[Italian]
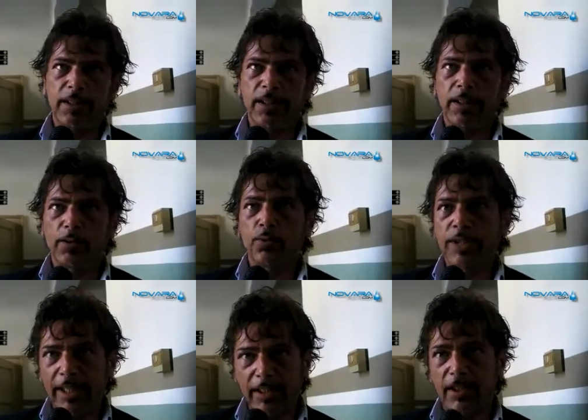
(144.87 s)
di
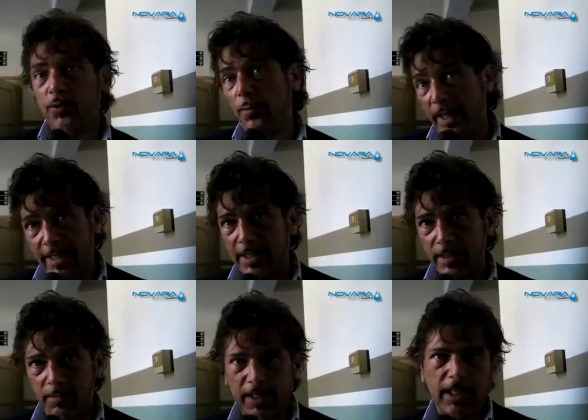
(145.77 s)
utenti sui
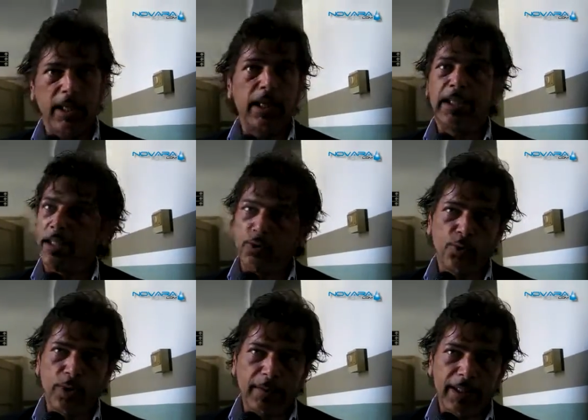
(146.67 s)
mezzi, perché
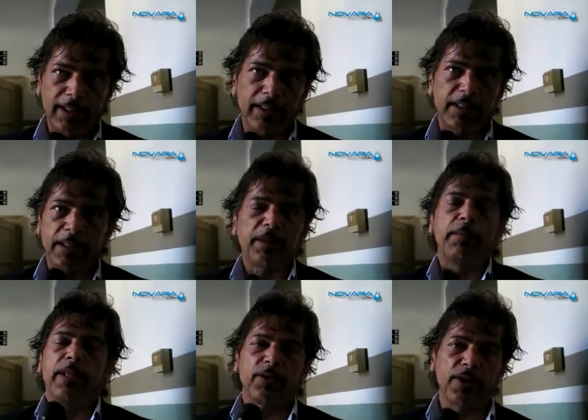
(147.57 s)
indubbiamente se
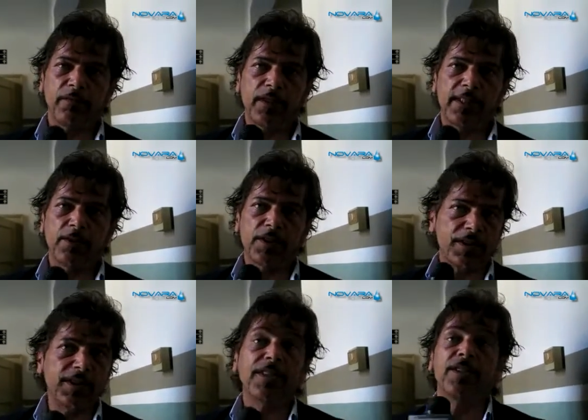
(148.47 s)
c'è meno servizio
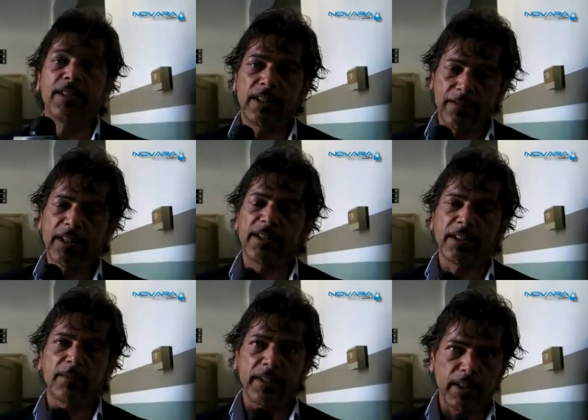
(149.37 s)
si disincentiva la
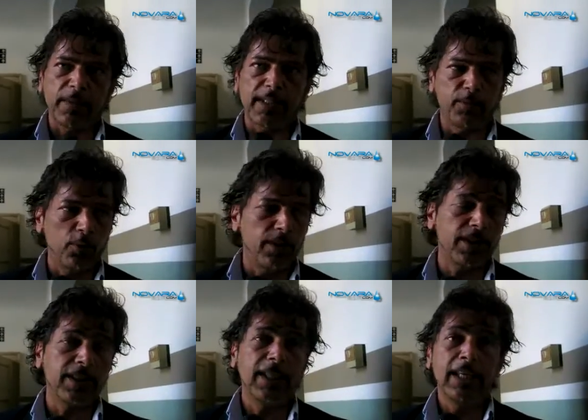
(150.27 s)
gente a prendere i mezzi
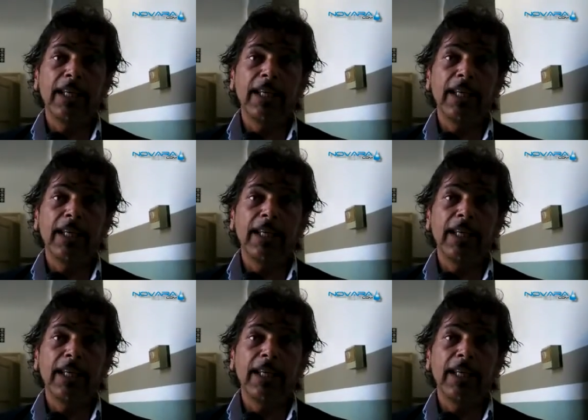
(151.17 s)
pubblici